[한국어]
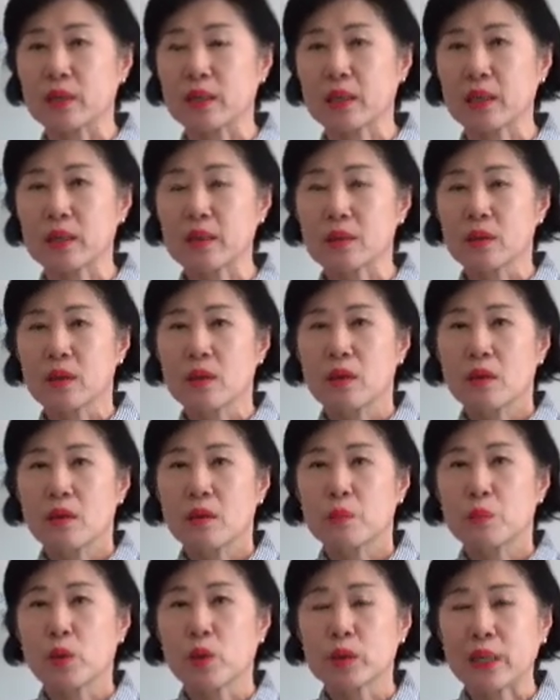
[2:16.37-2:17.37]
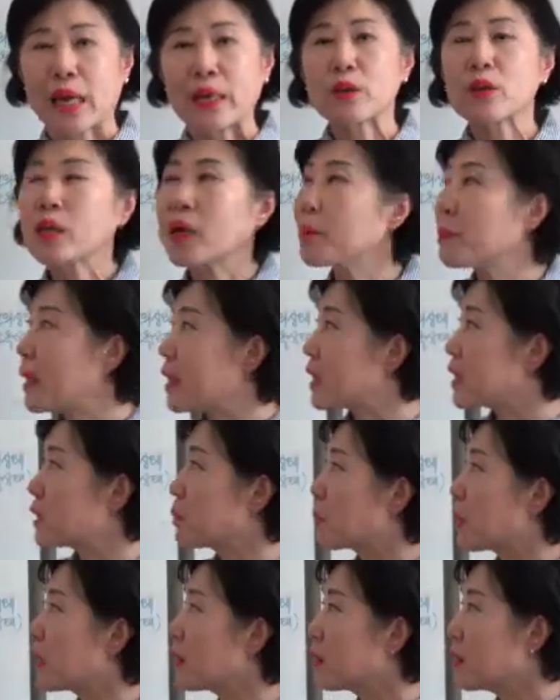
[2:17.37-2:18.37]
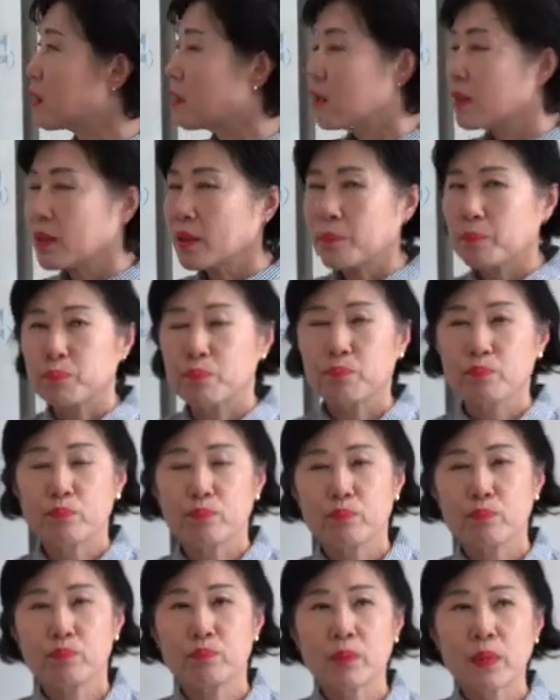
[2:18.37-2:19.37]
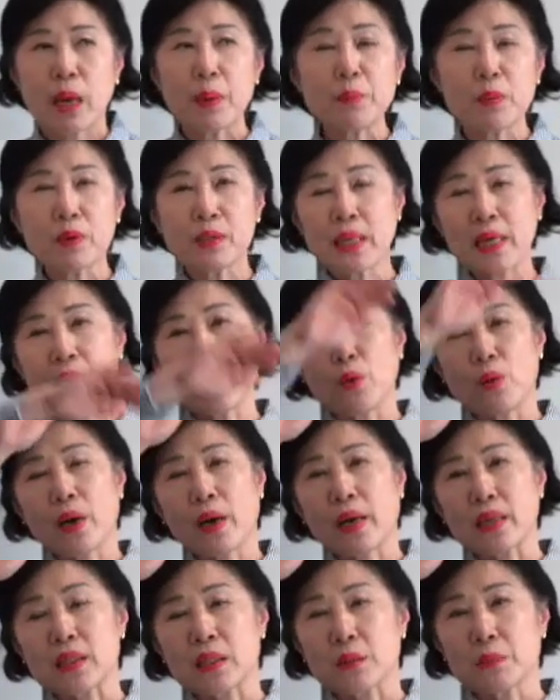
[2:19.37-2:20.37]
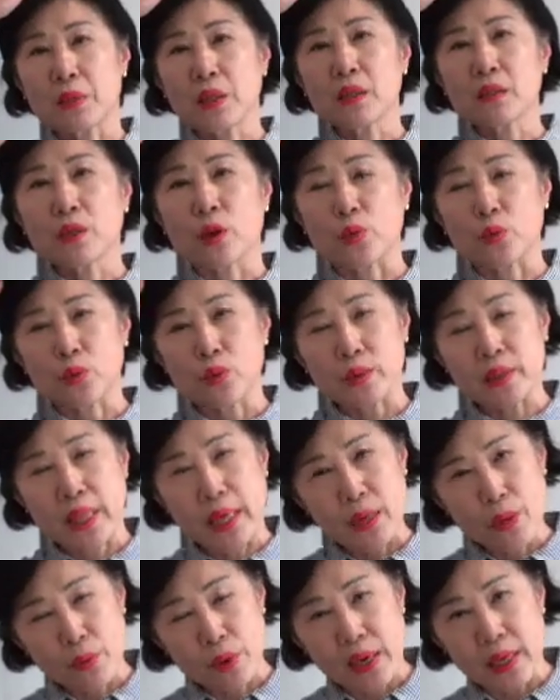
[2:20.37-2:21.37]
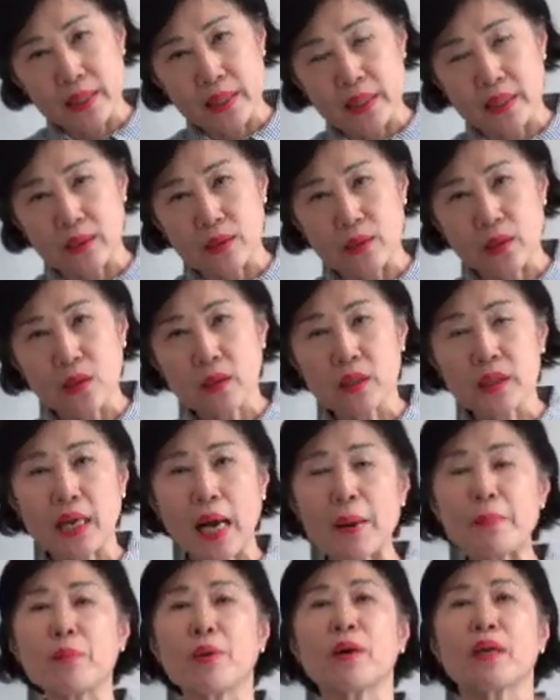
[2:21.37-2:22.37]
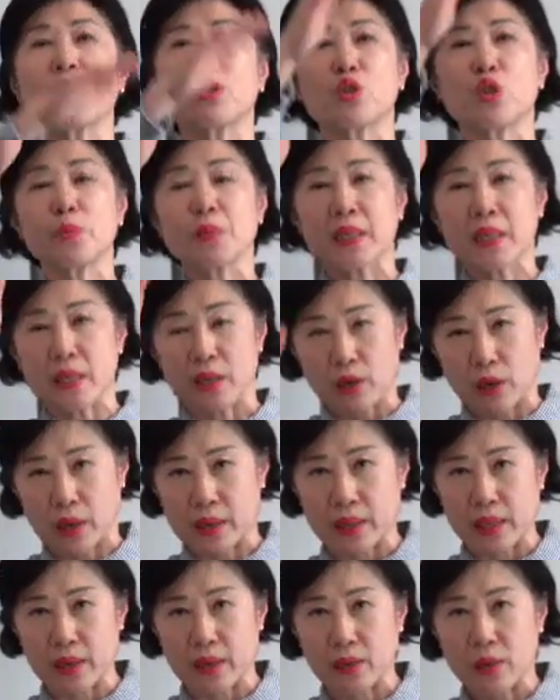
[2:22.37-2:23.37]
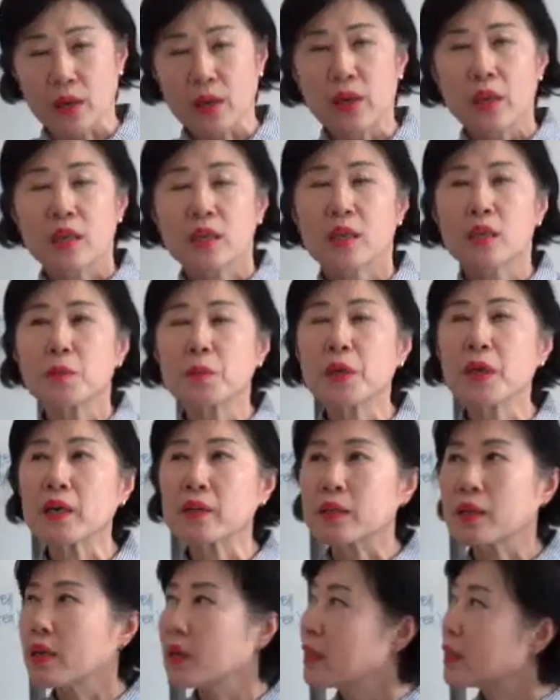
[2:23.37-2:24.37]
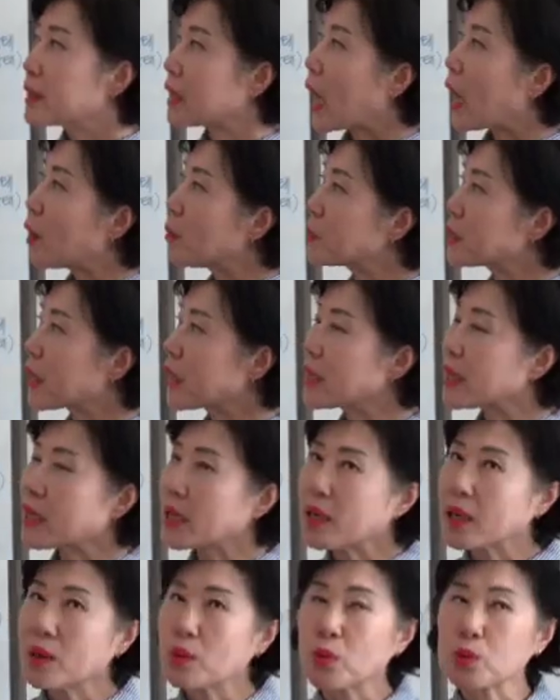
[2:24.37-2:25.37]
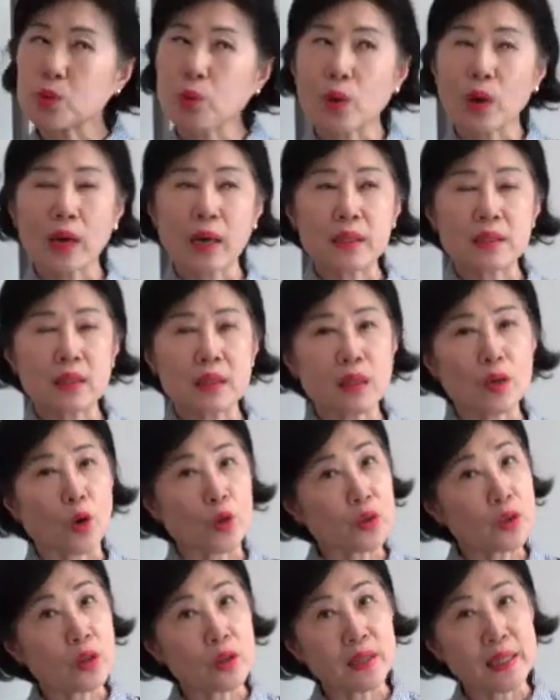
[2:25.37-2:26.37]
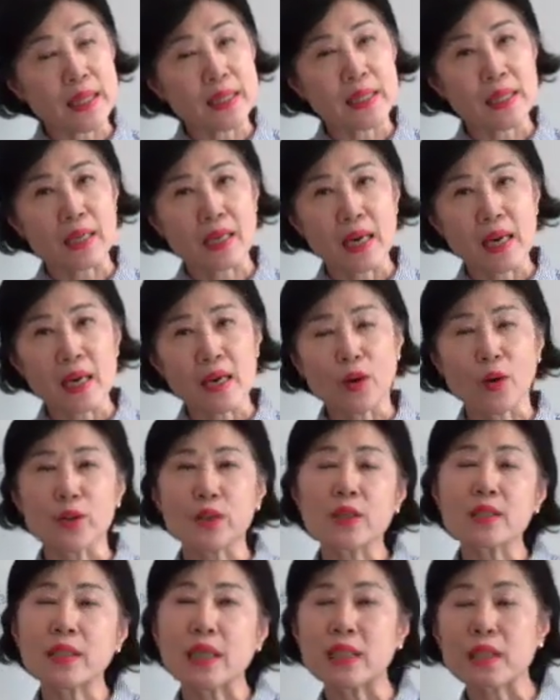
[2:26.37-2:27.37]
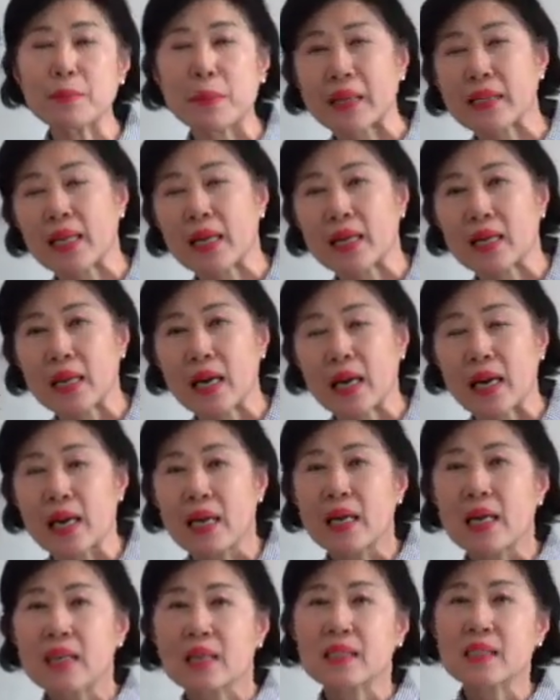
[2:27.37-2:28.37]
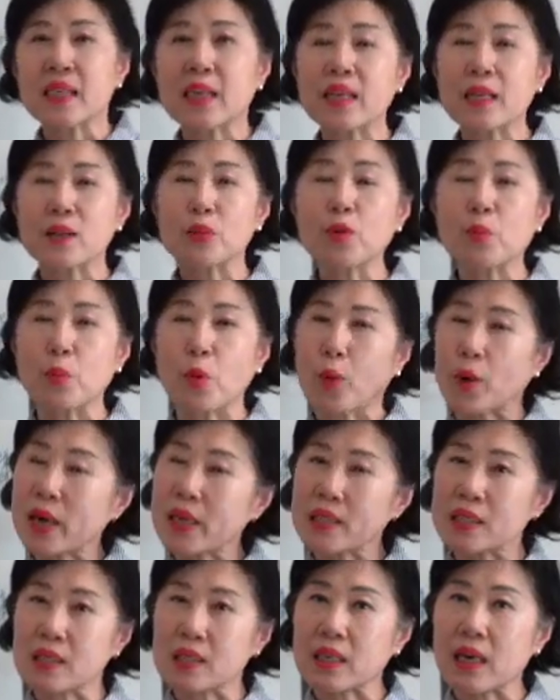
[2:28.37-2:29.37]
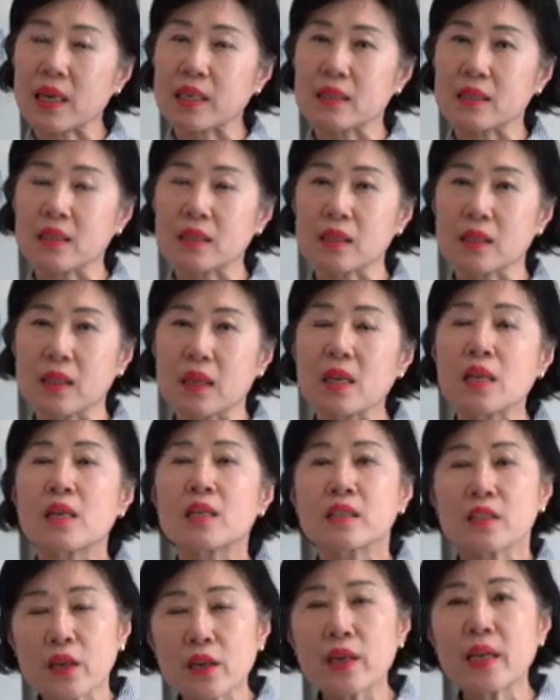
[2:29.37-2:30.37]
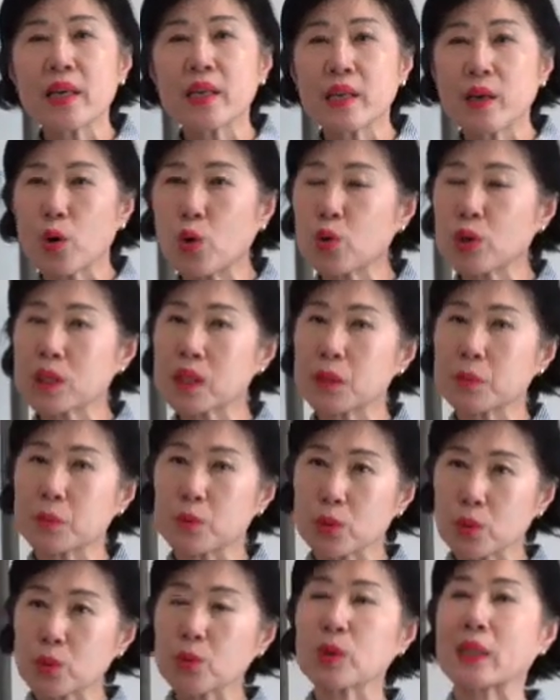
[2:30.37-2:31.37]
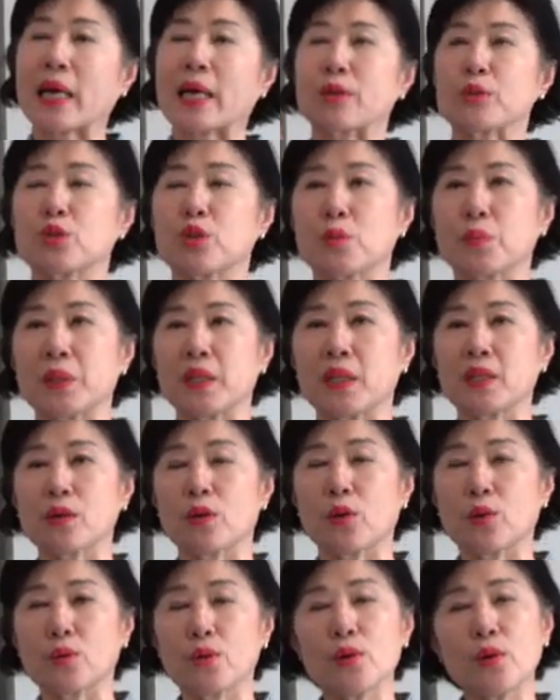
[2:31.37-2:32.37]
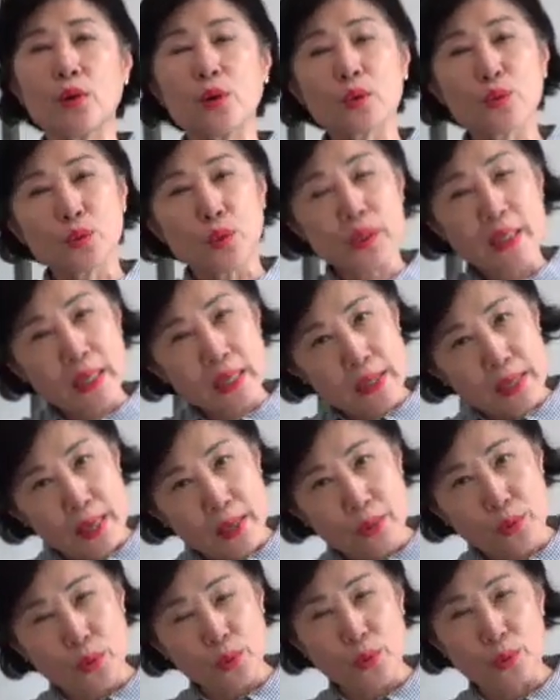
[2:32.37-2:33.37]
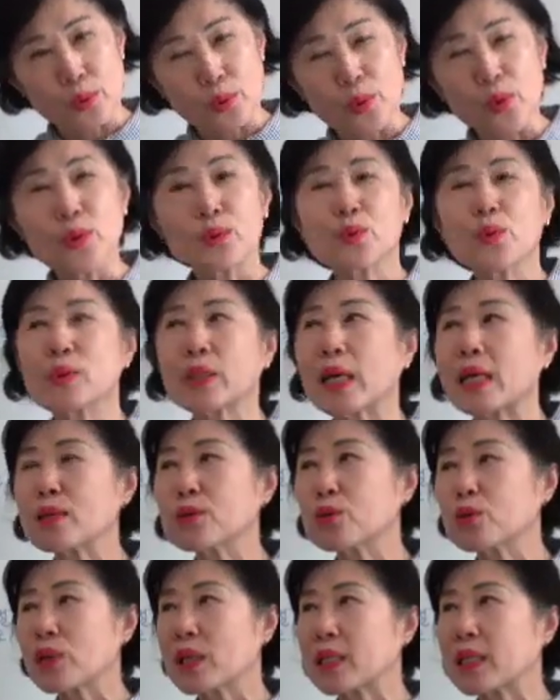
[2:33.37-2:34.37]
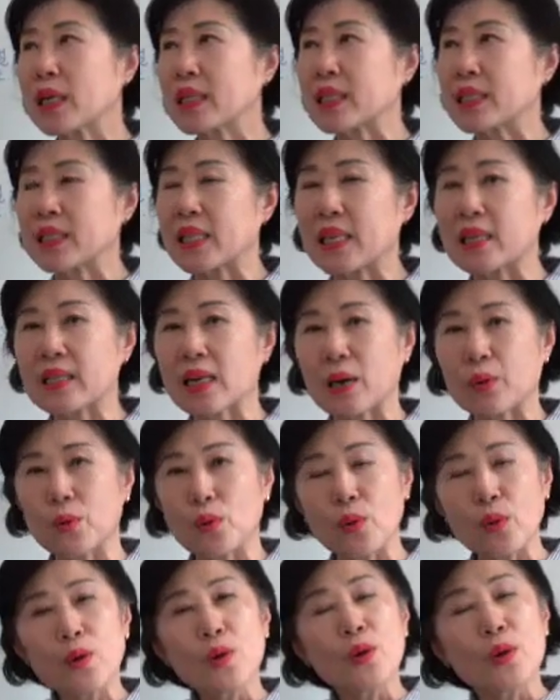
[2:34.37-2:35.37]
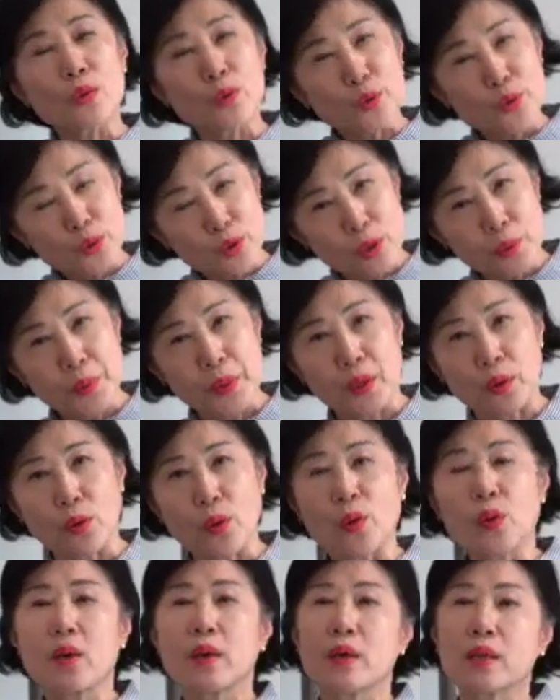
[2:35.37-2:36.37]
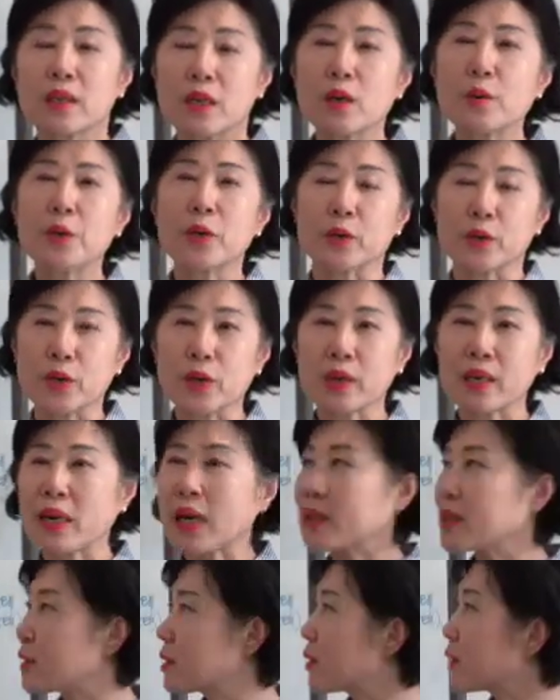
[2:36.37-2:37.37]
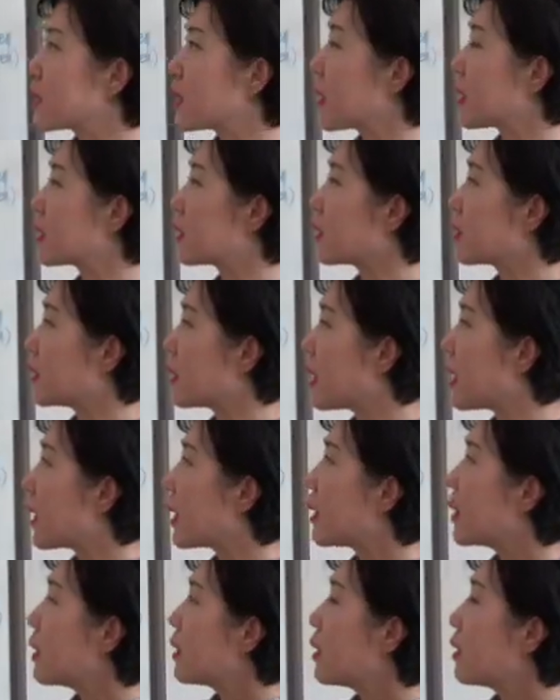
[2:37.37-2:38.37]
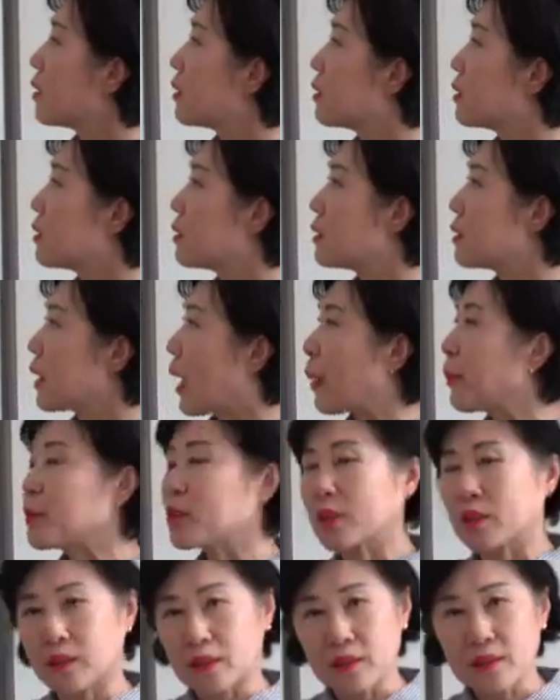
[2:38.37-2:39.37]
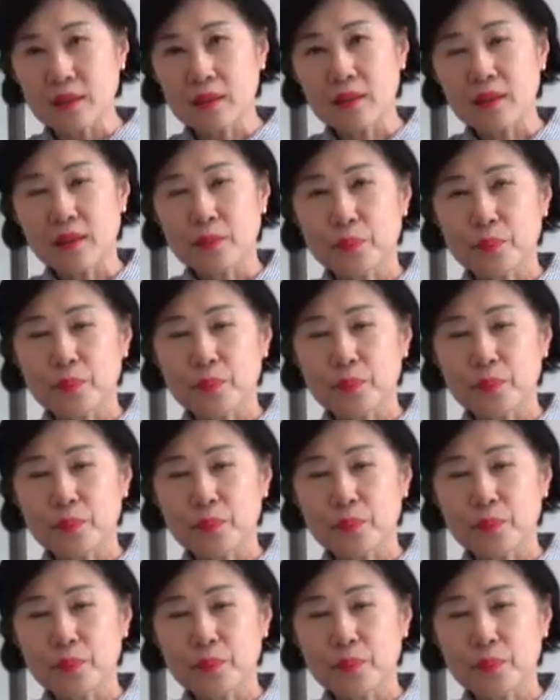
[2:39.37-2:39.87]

그러니까 뭐 당연한 말이지만 음, 한번 산에 올라갔으면 결국은 내려와야 되는 거 그게 한 번에 술비킨 것 같아요 그러면 다음 산에 또 올라갔을 때는 어떤 산일까 어떤 산을 만날까 그 산엔 또 뭐가 있을까 하는 설레임과 호기심으로 또 다른 술을 빚는 거고 또 산을 내려오고 또 다른 술에 대한 기대를 하고 또 술을 빚고 이러면 어떨까 하는 그런 생각이 드는데 어, 아무튼